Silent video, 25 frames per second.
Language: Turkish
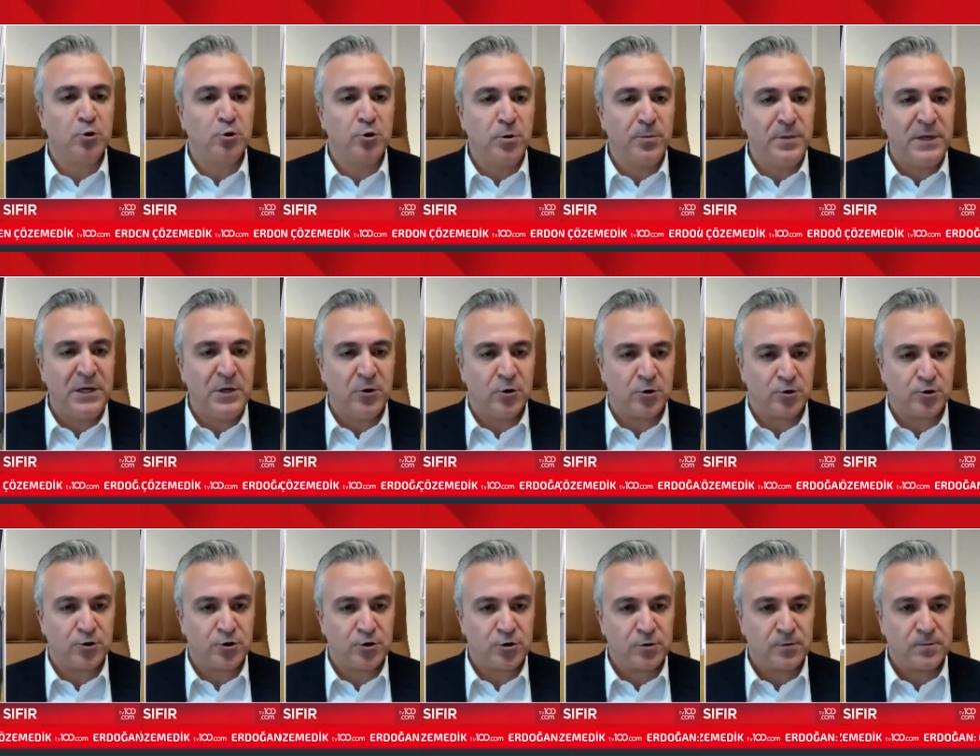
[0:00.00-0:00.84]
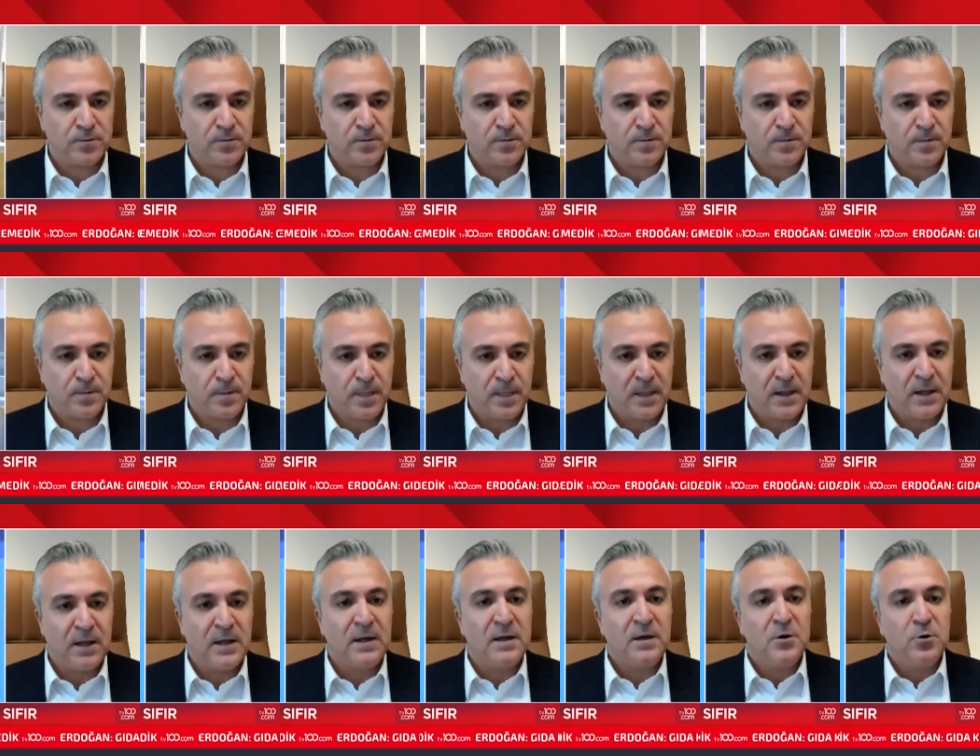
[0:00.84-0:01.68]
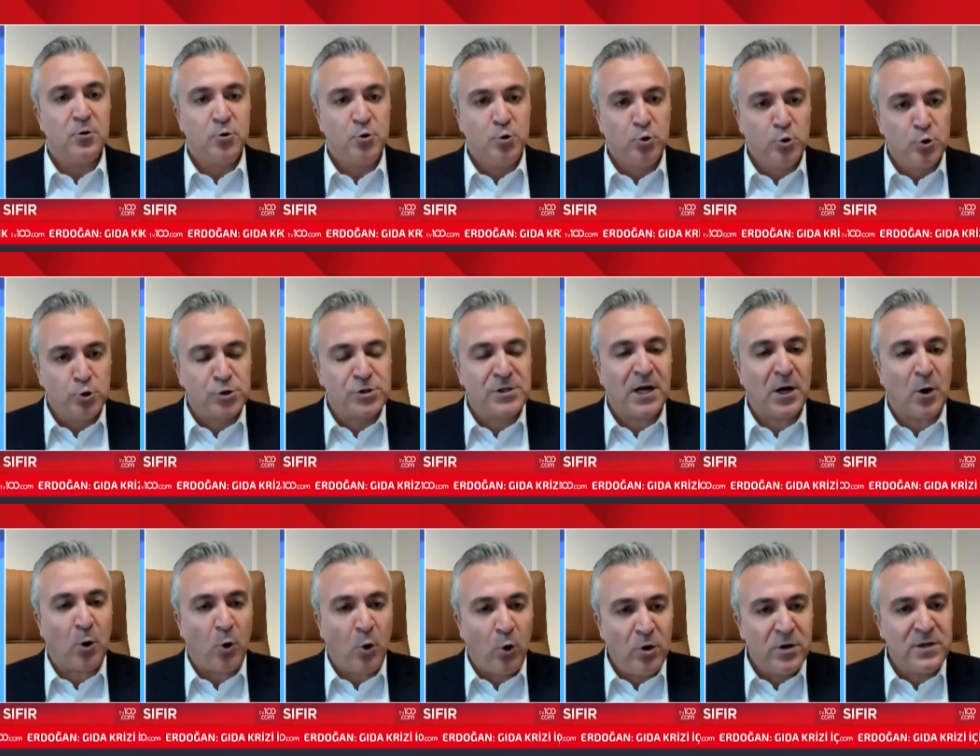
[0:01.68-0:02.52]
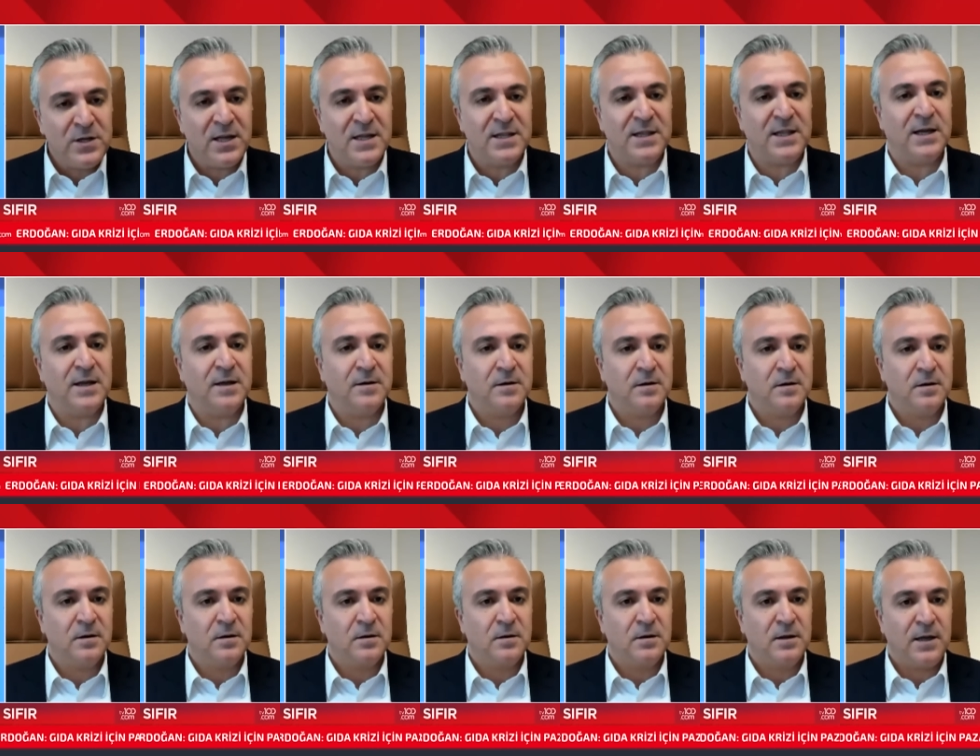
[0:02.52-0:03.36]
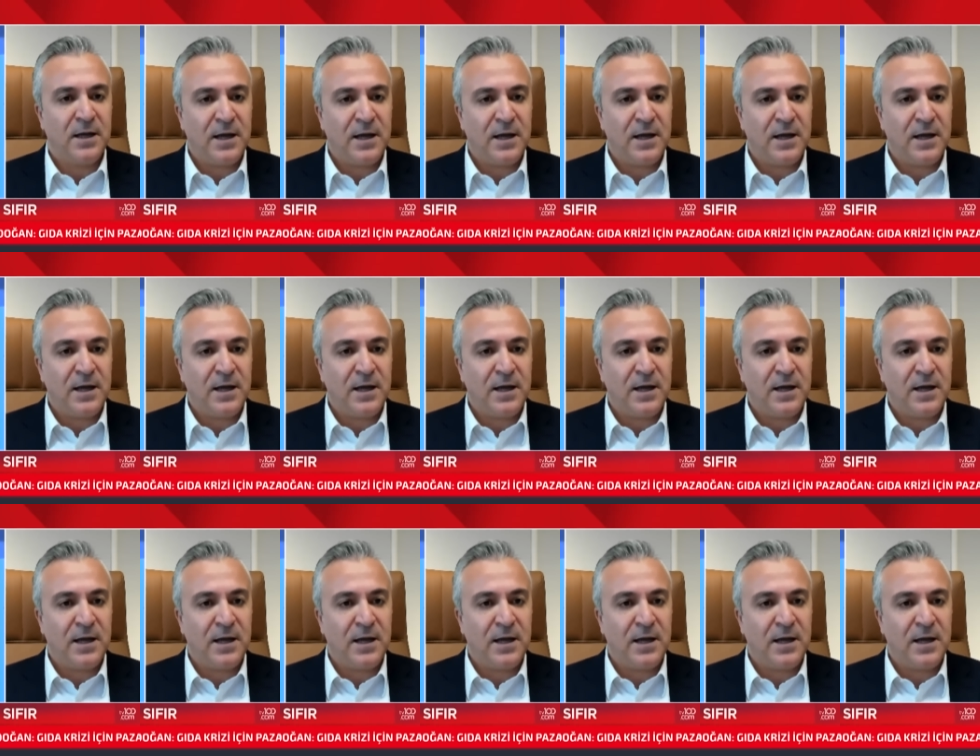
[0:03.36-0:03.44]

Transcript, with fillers: lira olduğunu biliyoruz. Tamam. Yüzde %17